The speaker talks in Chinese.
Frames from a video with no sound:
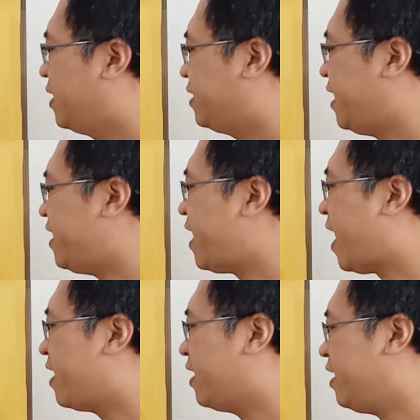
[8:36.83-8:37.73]
人
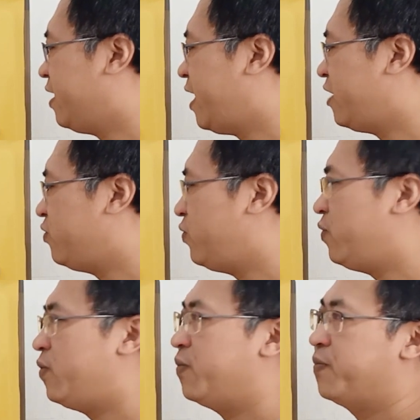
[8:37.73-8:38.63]
家可以垫车，
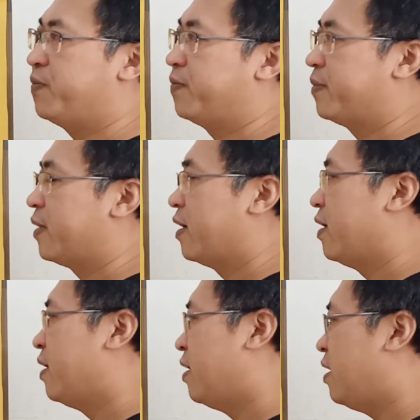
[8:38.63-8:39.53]

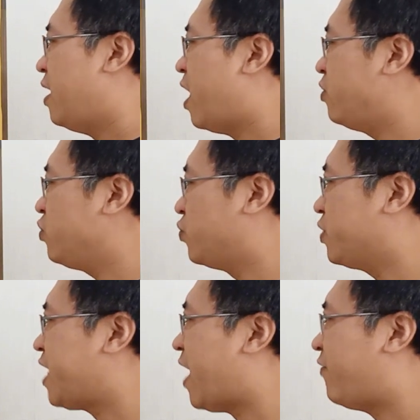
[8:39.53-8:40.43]
两种
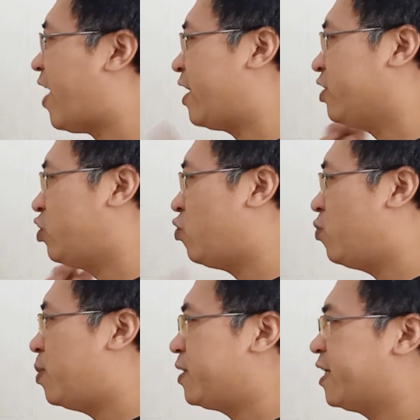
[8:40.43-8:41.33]
杀法都
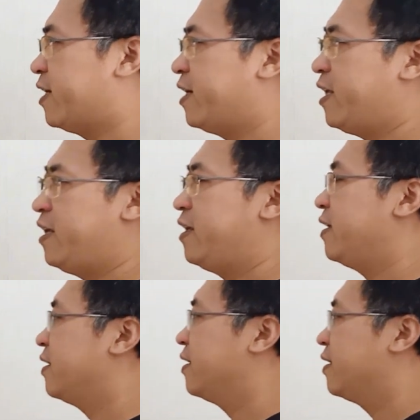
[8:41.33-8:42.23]
不成立，
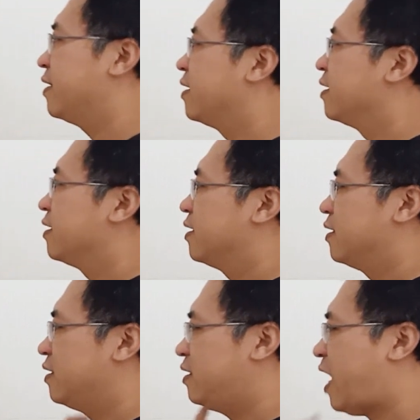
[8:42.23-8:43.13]

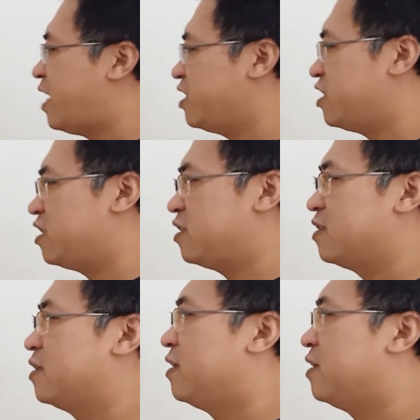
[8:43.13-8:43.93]
但是。